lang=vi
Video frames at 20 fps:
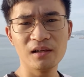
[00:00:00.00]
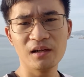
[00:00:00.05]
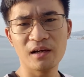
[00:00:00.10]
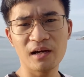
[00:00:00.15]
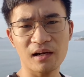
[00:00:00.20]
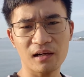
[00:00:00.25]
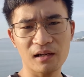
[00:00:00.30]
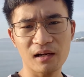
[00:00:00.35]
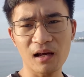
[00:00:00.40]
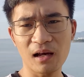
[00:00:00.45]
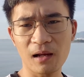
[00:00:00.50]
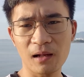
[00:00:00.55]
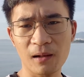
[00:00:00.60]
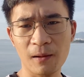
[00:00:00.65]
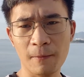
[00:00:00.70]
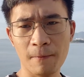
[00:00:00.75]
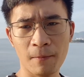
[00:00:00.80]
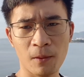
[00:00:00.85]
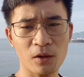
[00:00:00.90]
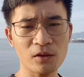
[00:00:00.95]
hoặc là
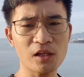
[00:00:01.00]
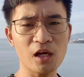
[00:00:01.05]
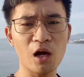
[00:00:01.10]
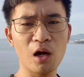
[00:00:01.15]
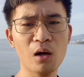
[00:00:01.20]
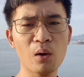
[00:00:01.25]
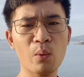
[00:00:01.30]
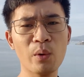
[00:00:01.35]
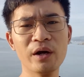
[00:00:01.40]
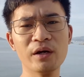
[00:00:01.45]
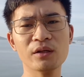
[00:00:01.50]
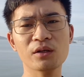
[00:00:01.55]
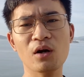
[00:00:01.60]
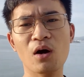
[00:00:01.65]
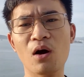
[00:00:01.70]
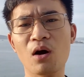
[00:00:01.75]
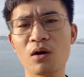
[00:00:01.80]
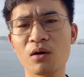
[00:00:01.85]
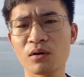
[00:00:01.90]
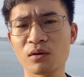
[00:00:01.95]
có thể ủy quyền
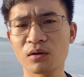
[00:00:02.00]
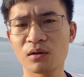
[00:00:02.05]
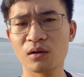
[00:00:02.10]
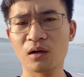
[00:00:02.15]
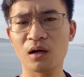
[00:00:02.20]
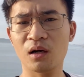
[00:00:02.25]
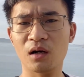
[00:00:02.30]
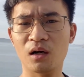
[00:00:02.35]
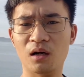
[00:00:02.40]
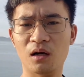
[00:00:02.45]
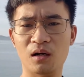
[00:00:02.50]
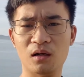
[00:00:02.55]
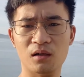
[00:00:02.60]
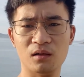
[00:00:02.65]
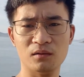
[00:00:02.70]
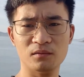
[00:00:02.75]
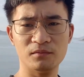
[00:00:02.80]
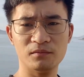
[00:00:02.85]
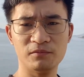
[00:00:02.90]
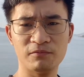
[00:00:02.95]
cho
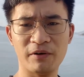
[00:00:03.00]
uh,